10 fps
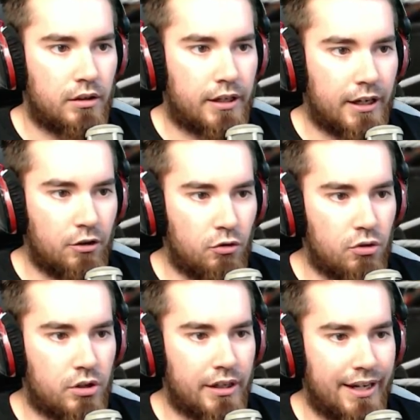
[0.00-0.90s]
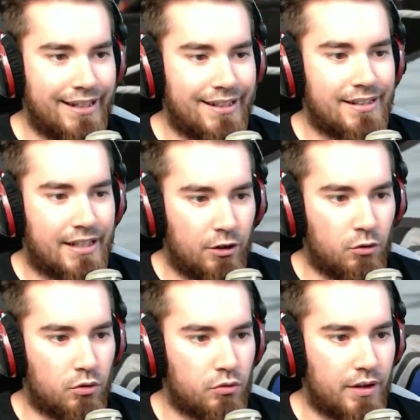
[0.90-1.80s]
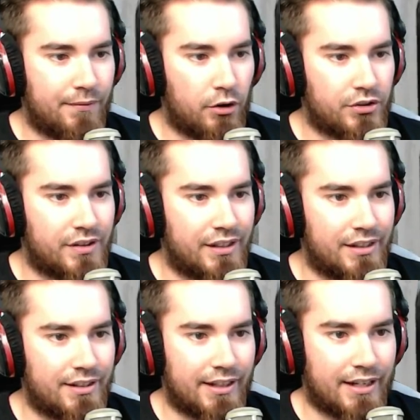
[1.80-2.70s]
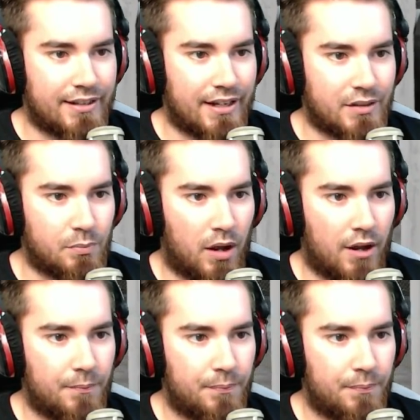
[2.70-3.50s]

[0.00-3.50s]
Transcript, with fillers: Genug ist genug. Reverse DDT jetzt erstmal.